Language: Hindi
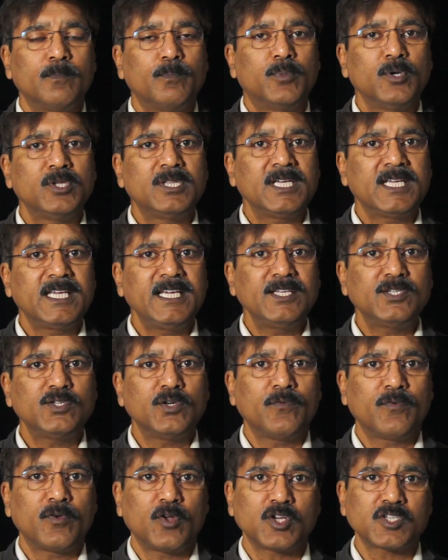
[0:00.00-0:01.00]
बुद्ध की
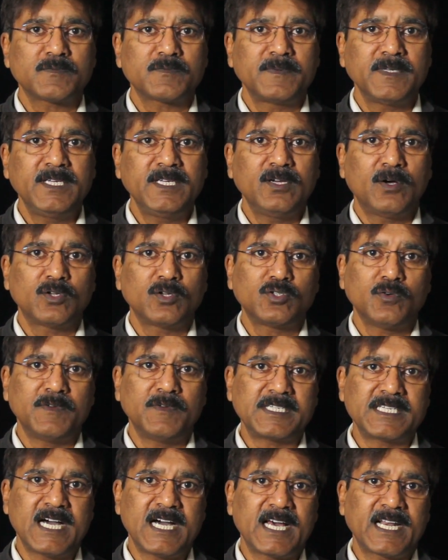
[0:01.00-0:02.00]
जो फिलॉसफी और जो
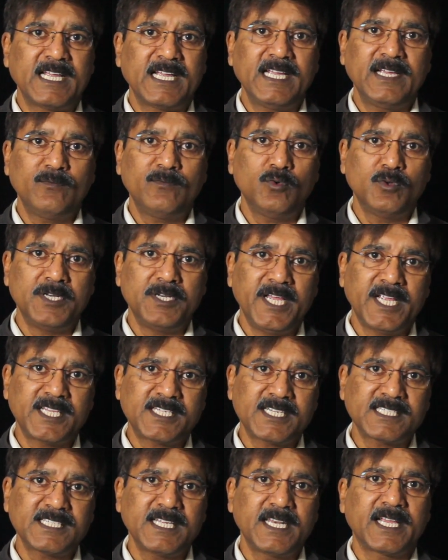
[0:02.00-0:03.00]
विचार है वो
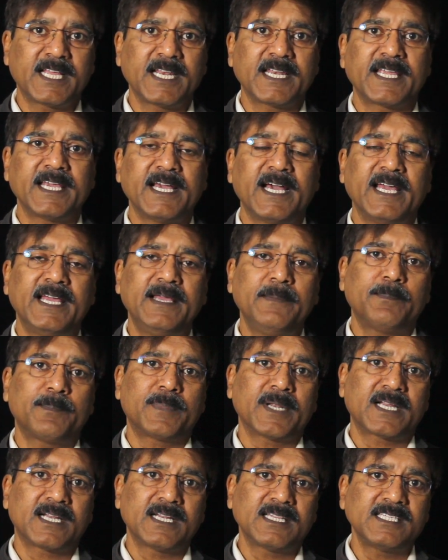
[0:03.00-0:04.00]
नेचर से निकल के आए
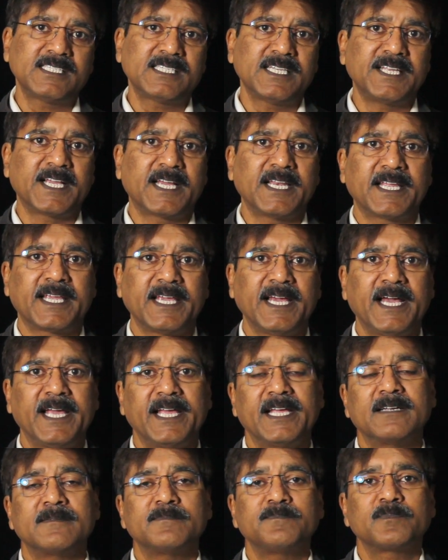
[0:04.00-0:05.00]
प्रकृति से निकल के
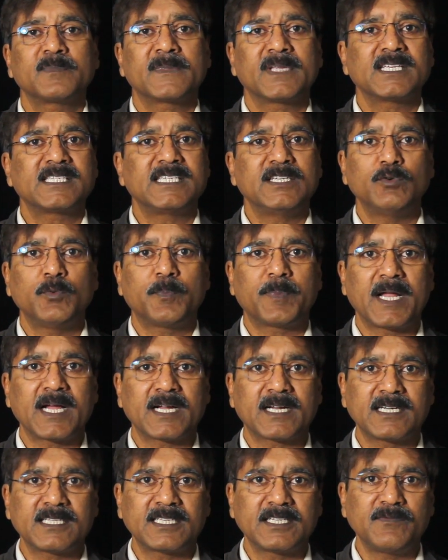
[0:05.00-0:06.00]
आए इसलिए वो
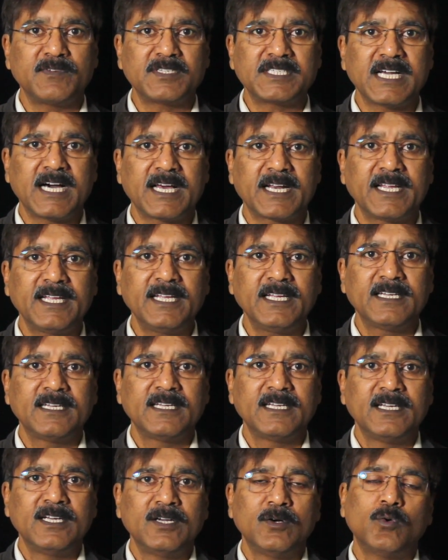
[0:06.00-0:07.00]
प्राकृतिक विचार हैं
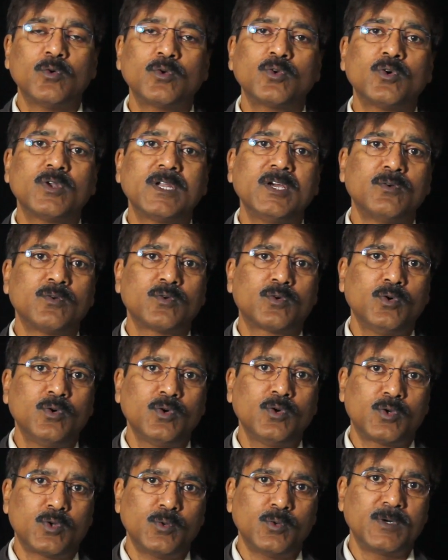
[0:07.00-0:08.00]
उन्होंने उनको
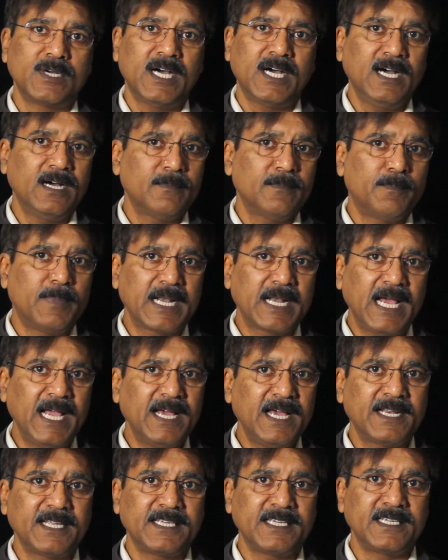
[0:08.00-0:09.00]
ढूंढा
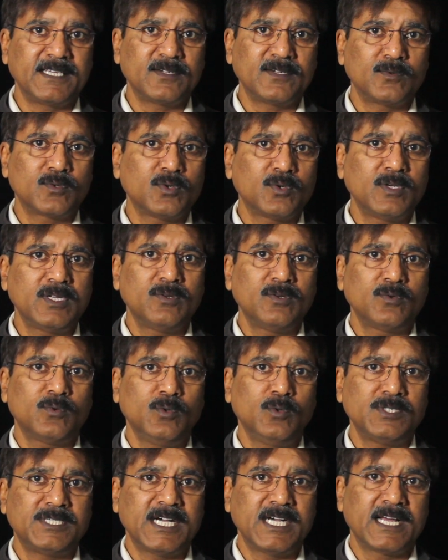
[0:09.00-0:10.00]
बनाया नहीं उन्होंने
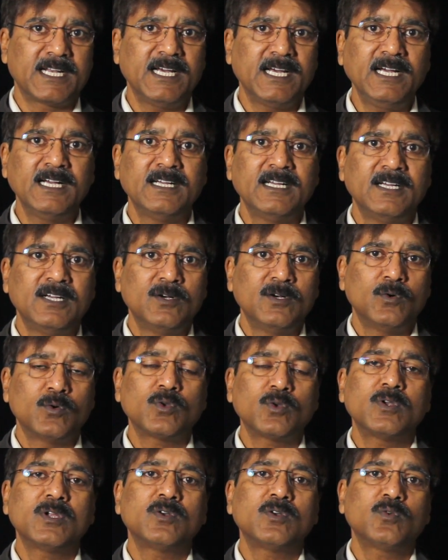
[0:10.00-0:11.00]
उनको जाना
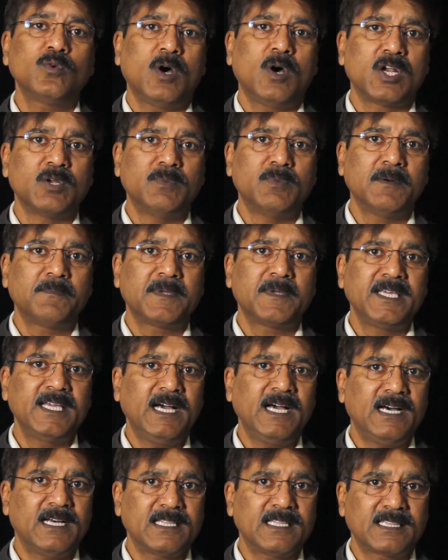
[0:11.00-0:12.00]
उन्होंने उनको अनुभव
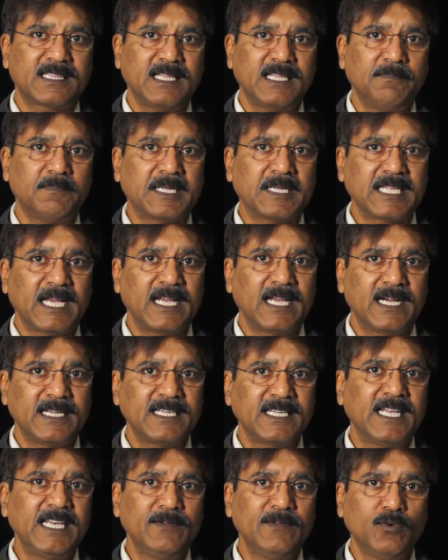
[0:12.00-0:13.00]
किया तब बताया
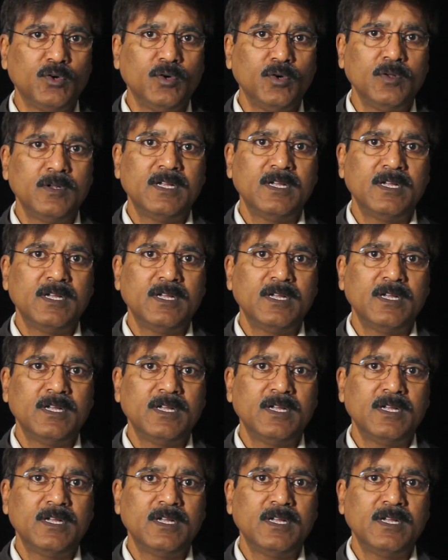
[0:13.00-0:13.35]
यानी वो